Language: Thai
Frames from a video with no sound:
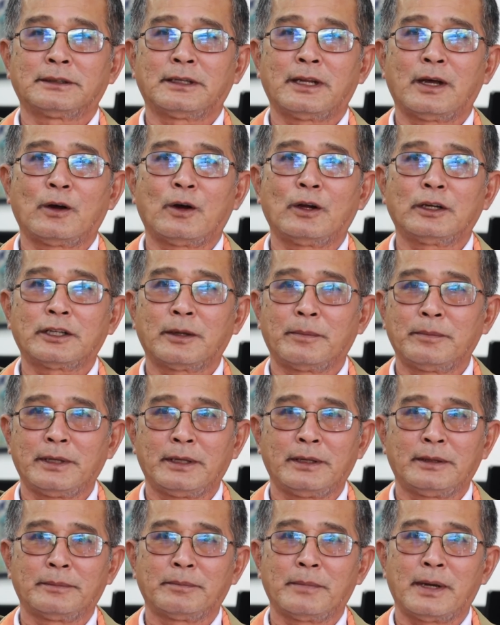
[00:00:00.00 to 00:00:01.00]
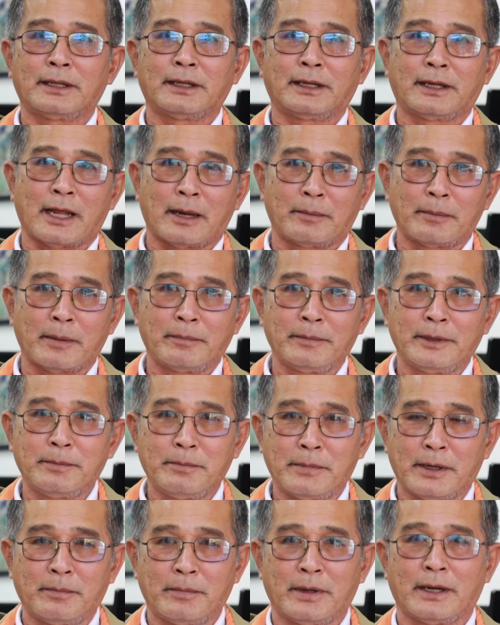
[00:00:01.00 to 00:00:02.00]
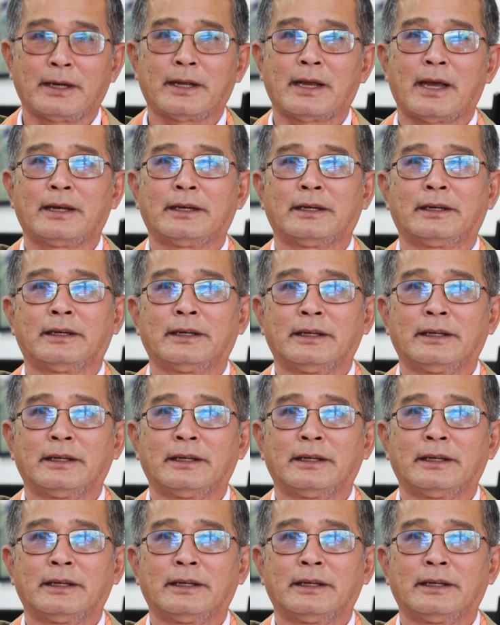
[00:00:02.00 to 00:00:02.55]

แล้วก็จะมีมาตรฐานแบบนี้เหมือนเหมือนกัน